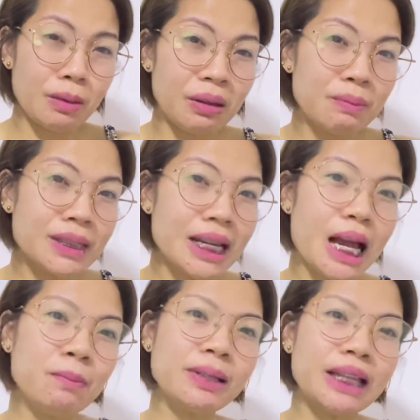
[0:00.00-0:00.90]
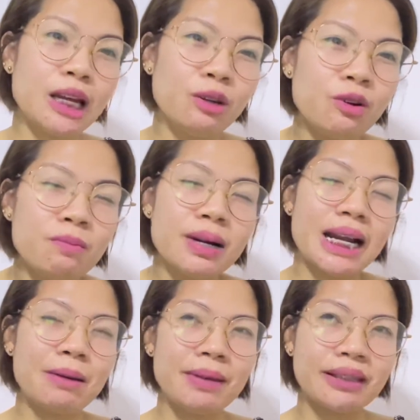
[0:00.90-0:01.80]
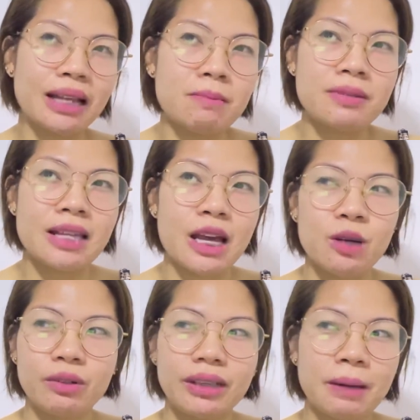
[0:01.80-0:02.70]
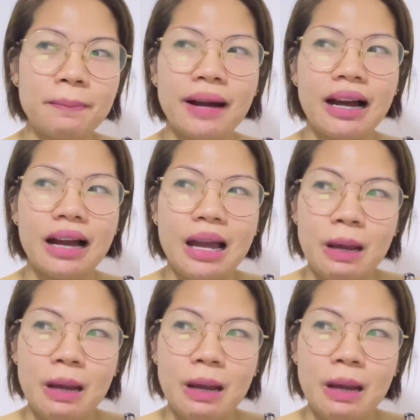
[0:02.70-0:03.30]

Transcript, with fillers: Magpasalamat tayo kung maraming times tayong nadapa.